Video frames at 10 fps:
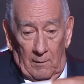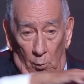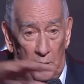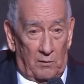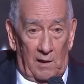
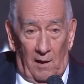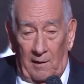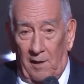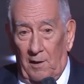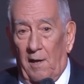turística de
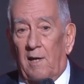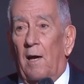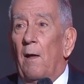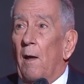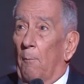
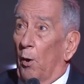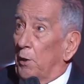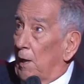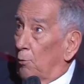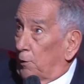Cartagena
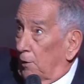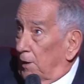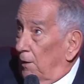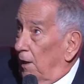ponían los carteles